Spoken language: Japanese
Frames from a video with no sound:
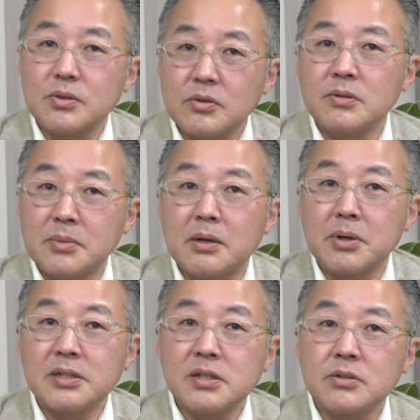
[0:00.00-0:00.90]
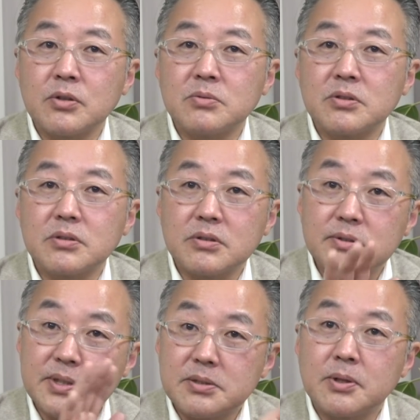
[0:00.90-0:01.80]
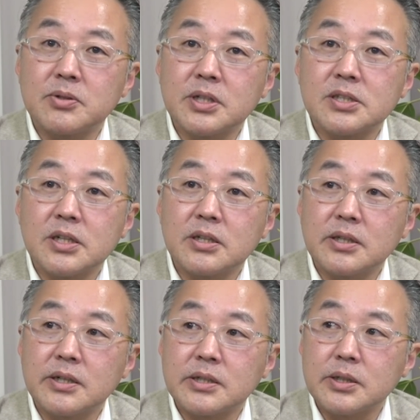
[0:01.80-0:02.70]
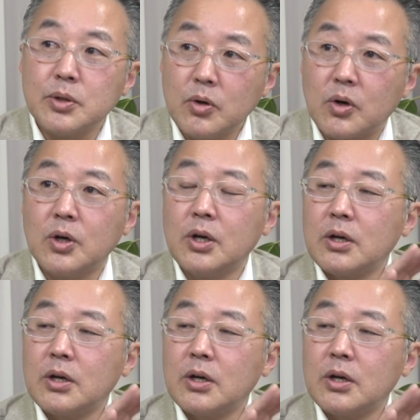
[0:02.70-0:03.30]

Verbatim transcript: そこの、まあ、バーンズ&ノーブルっていう一番大きなチェーン店の